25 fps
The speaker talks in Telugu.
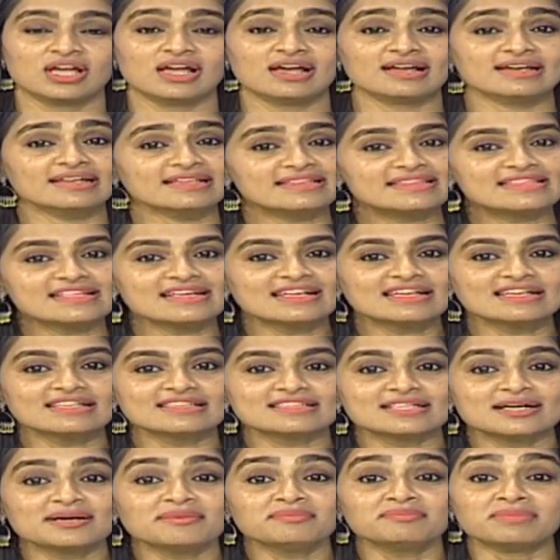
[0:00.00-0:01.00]

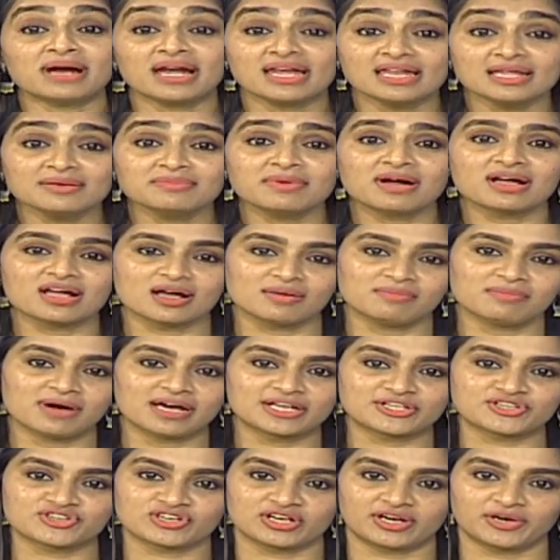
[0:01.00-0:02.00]
నిత్యానంద మళ్లీ మకం
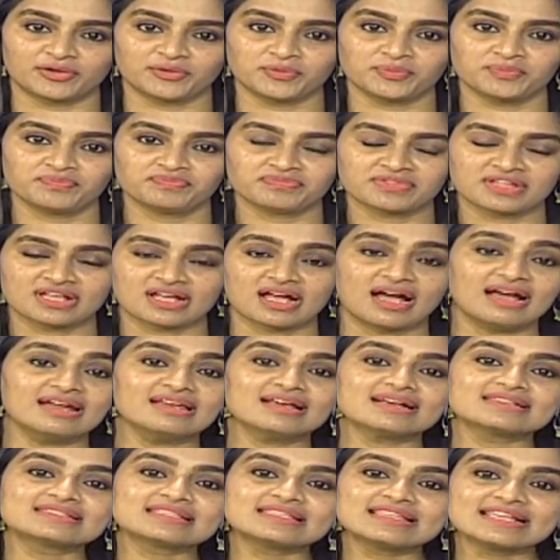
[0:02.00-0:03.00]
మార్చాడు
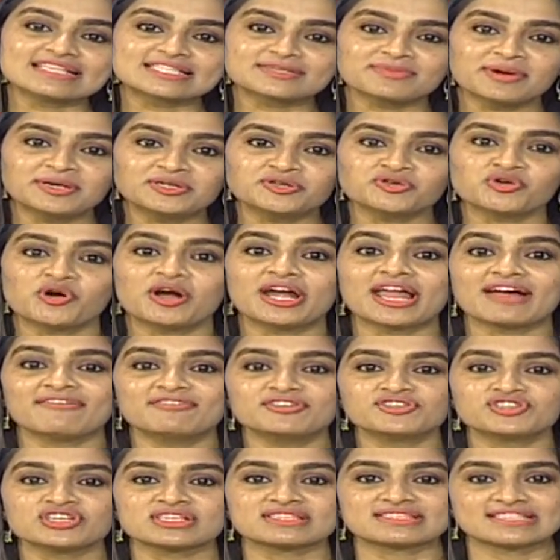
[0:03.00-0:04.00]
కైలాస దేశం అంటూ హడావుడి
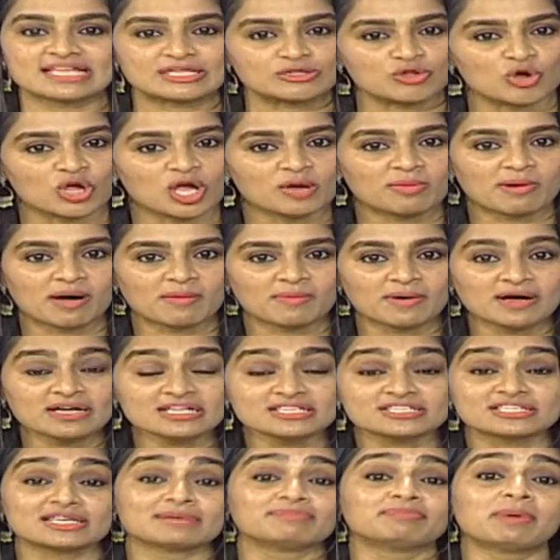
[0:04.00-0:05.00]
చేసిన దొంగబాబా
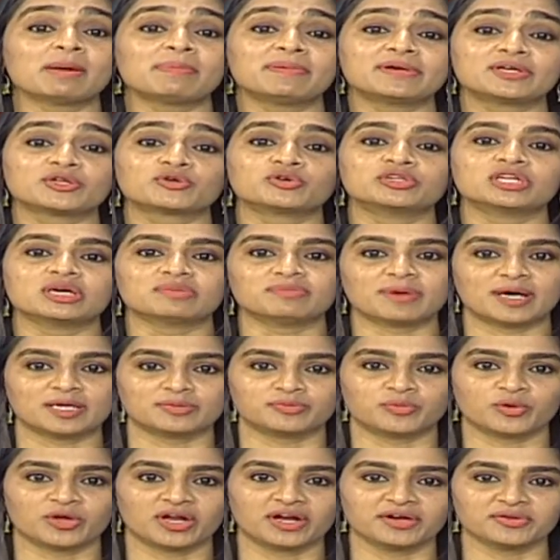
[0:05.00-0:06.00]
చెప్పా పెట్టకుండా
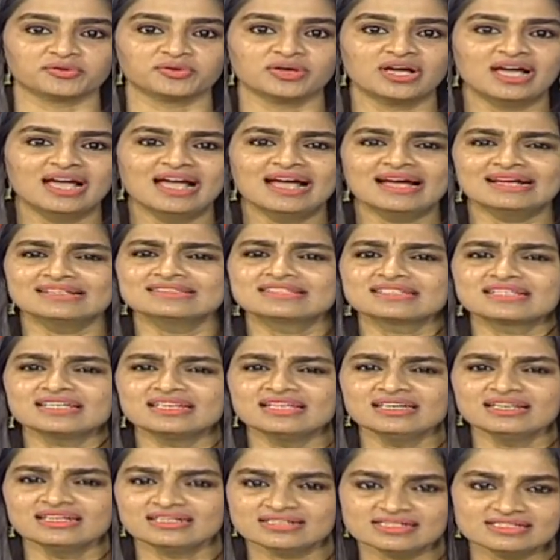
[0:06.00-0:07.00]
పారిపోయాడు ఇంతకీ
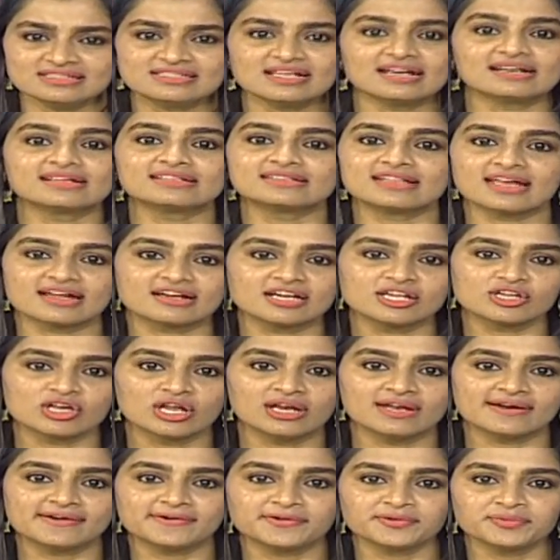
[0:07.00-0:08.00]
నిత్యానంద
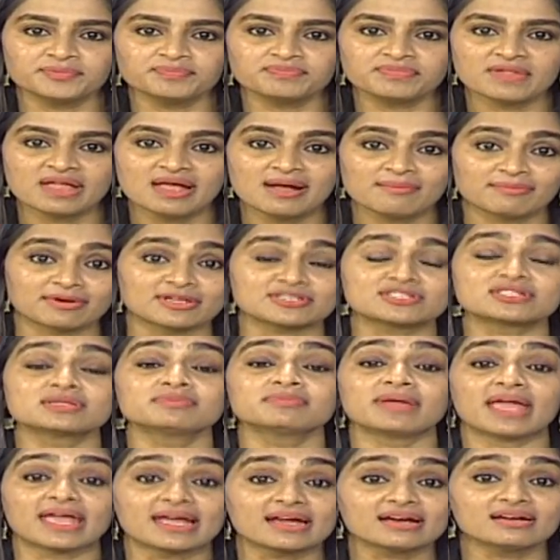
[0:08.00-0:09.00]
ఎక్కడికెళ్లాడు ప్రస్తుతం
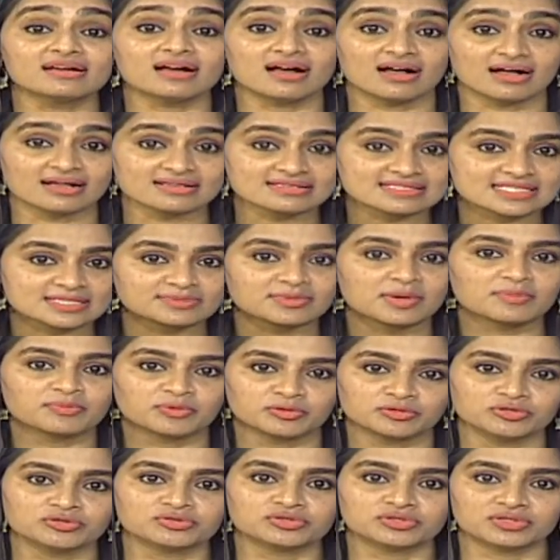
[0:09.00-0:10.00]
ఎక్కడ ఆశ్రమం
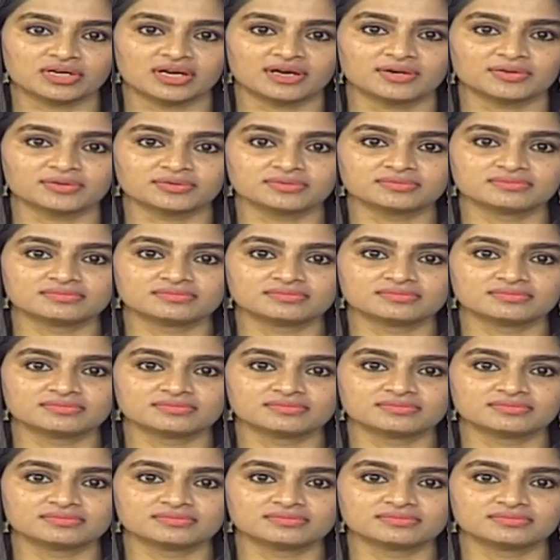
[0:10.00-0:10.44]
పొందుతున్నాడు